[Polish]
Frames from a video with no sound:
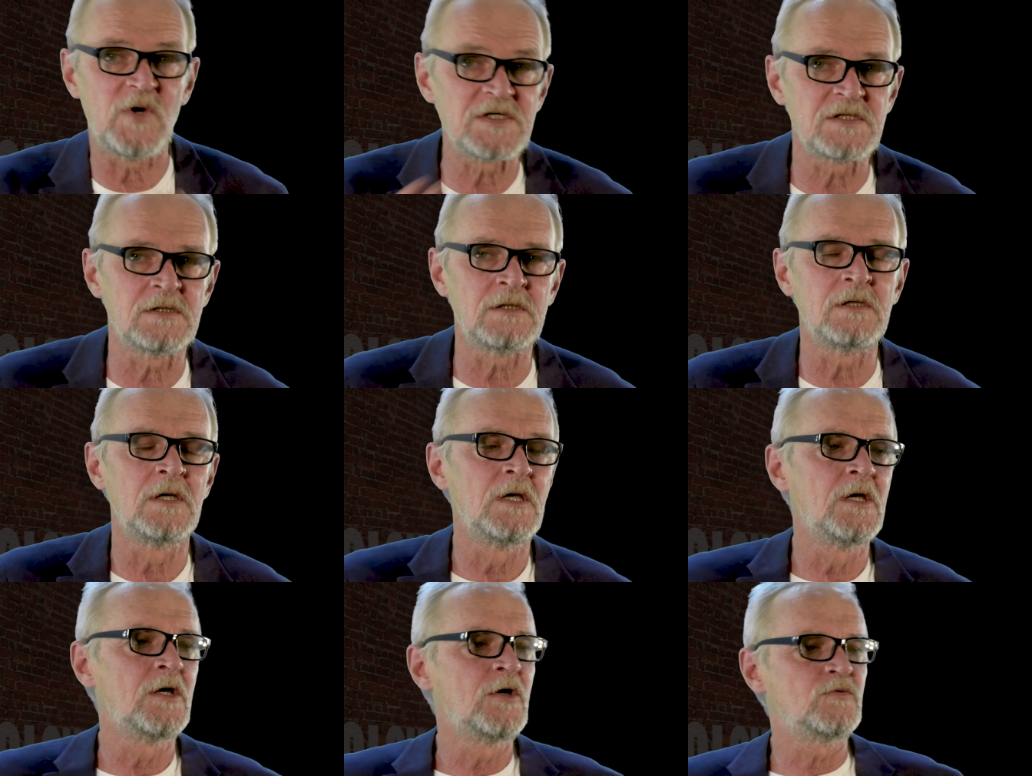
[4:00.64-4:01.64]
właśnie
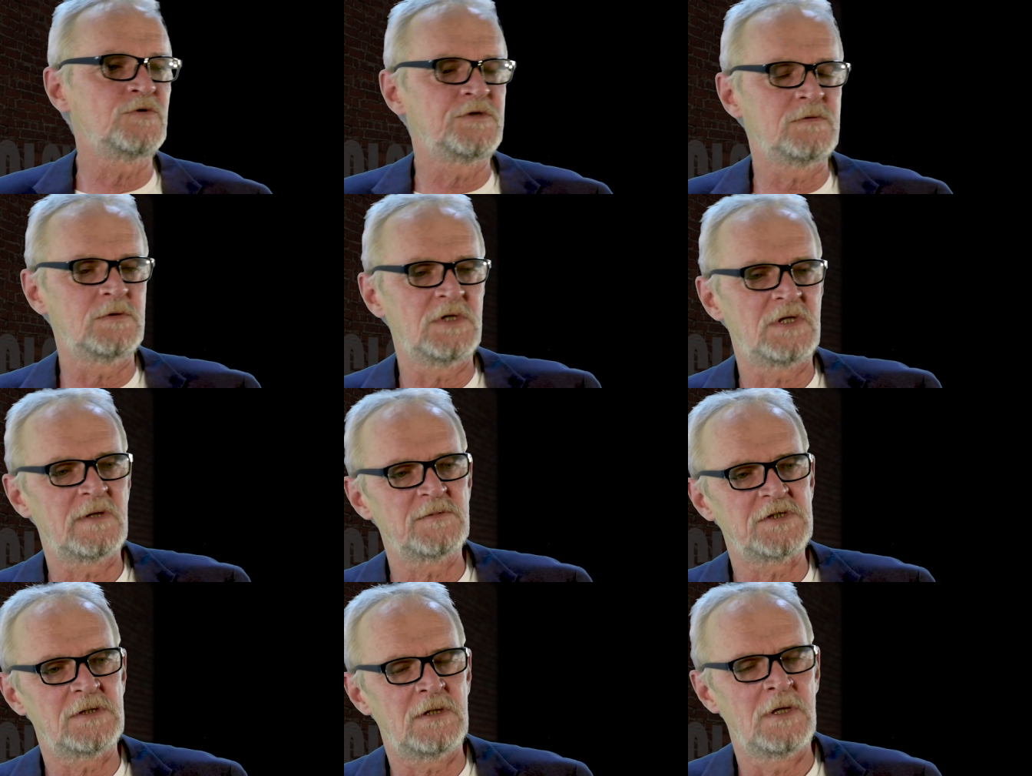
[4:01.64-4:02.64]
usiłuje nam
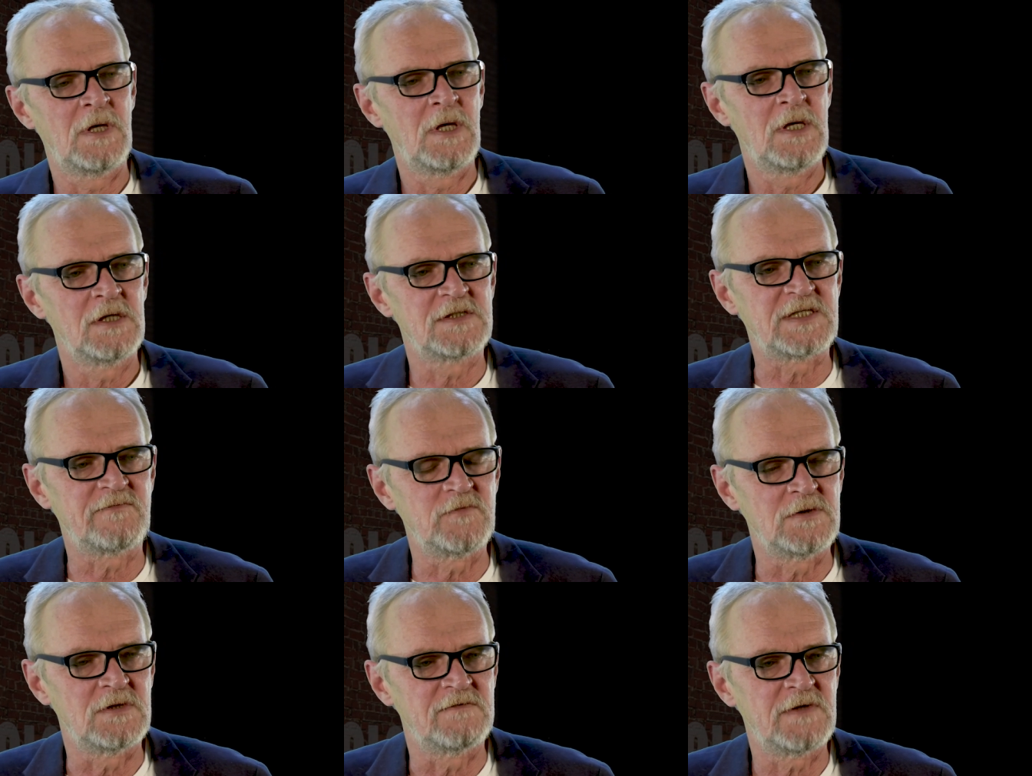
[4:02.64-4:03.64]
się
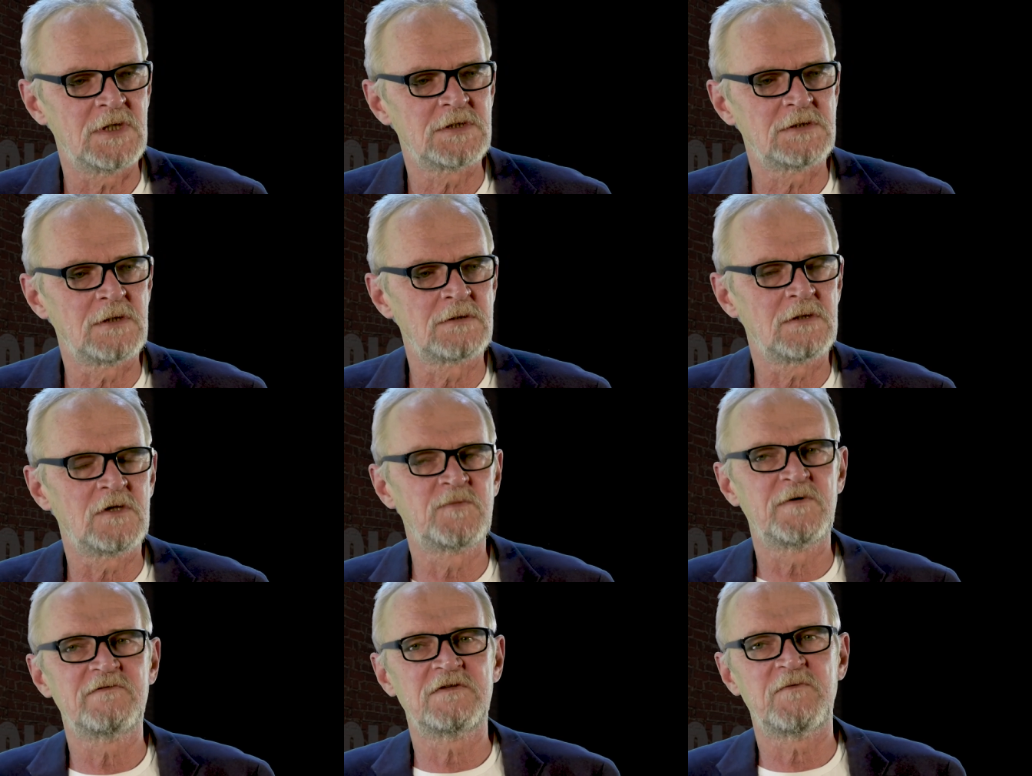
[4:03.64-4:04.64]
zafundować, no to
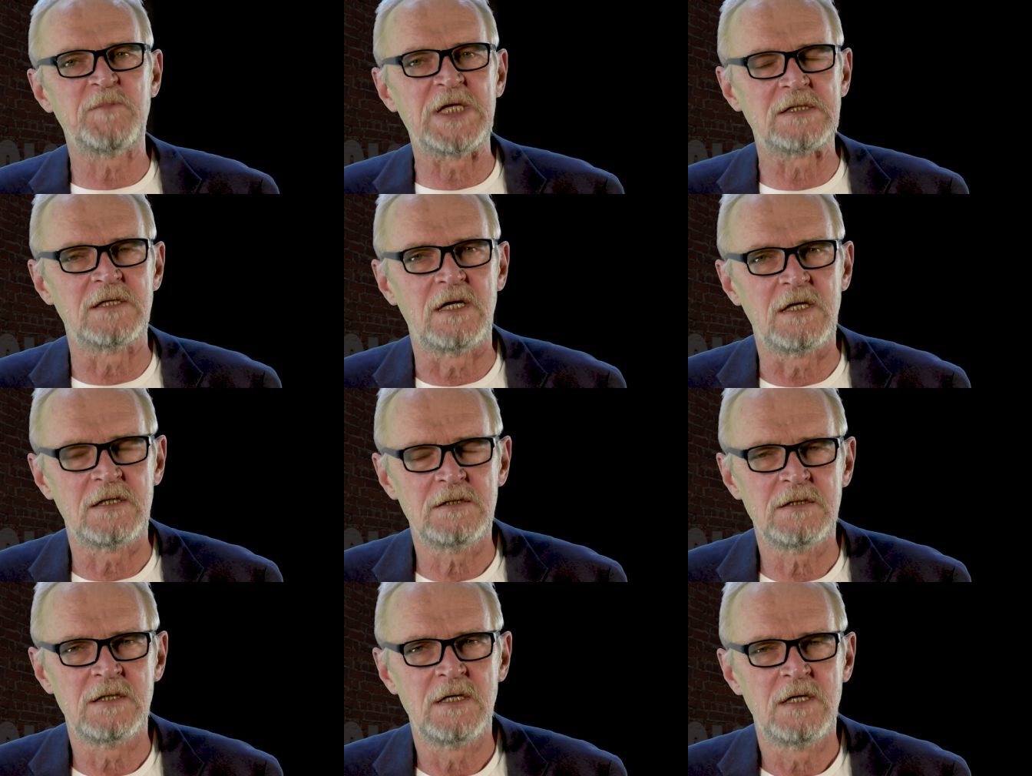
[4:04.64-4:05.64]
odpowiedź wypierdalaj
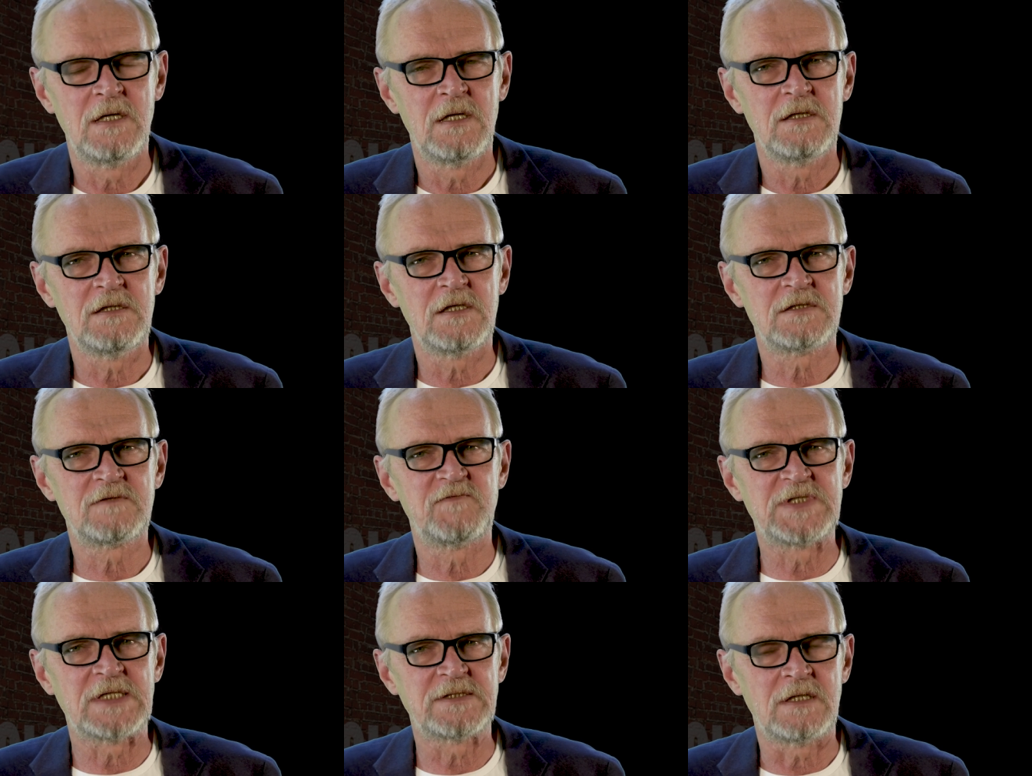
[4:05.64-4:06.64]
jest w
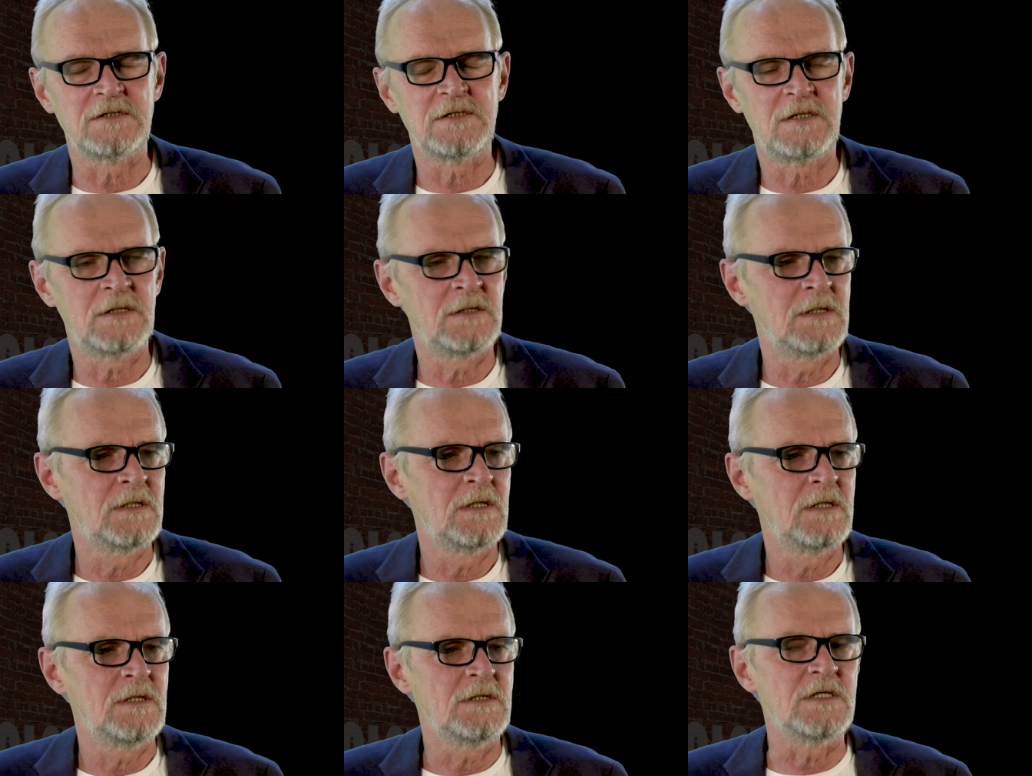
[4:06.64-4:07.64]
zasadzie
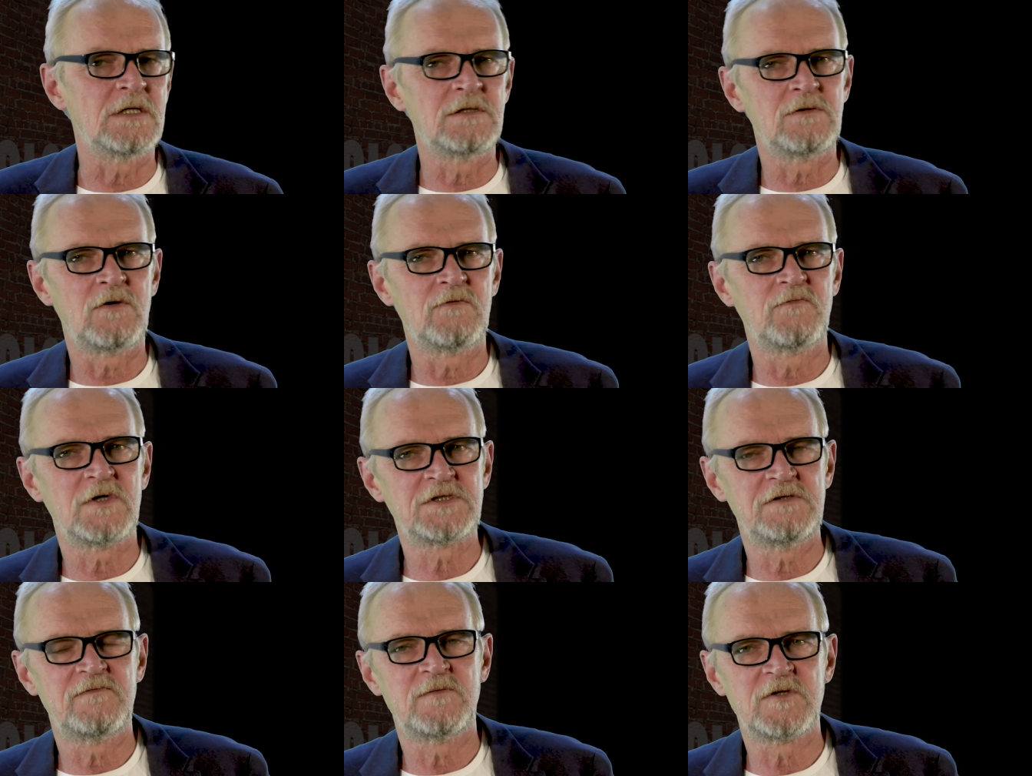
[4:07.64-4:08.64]
jedyną
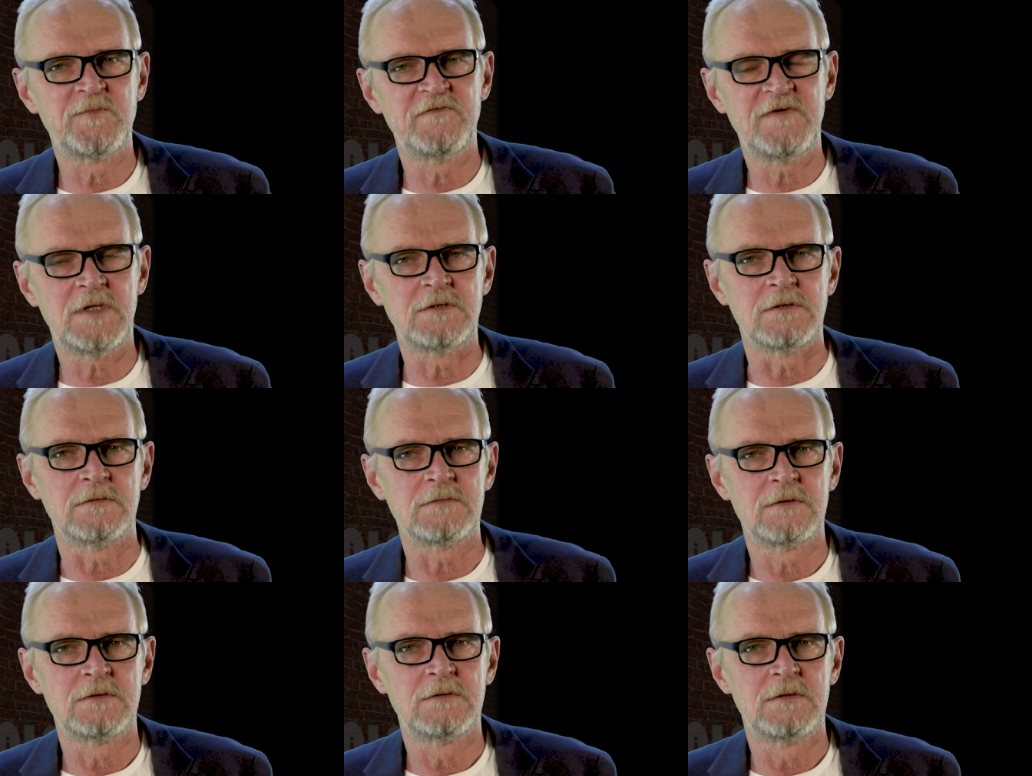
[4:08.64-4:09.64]
właściwą odpowiedzią.
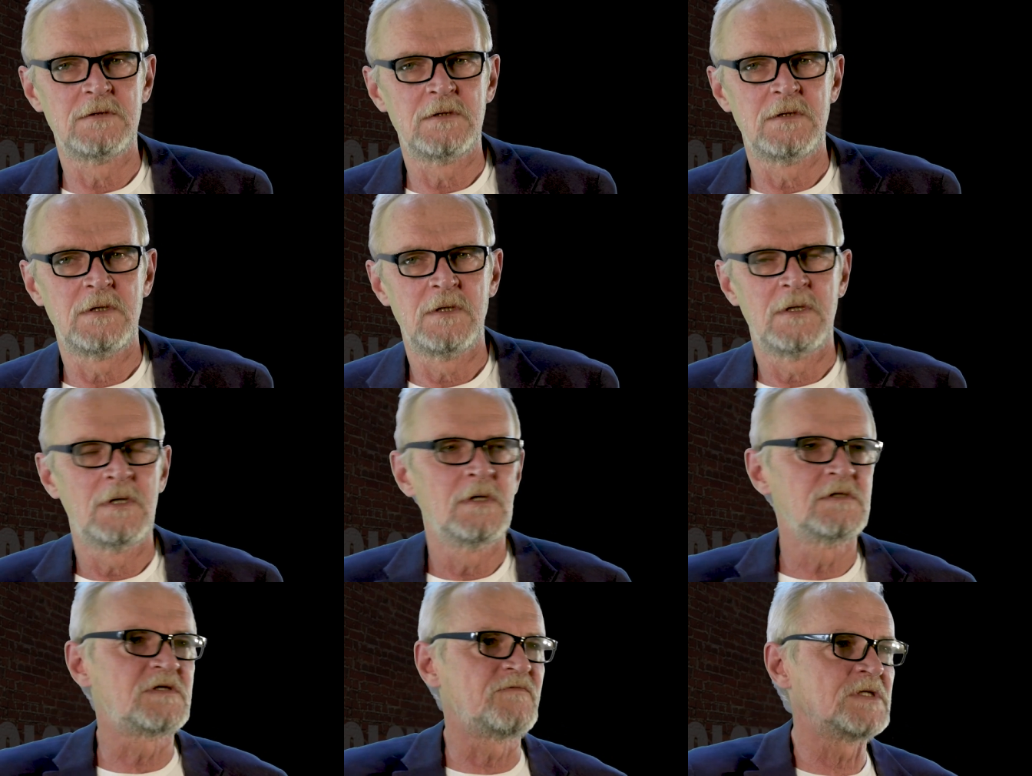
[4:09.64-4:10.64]
Co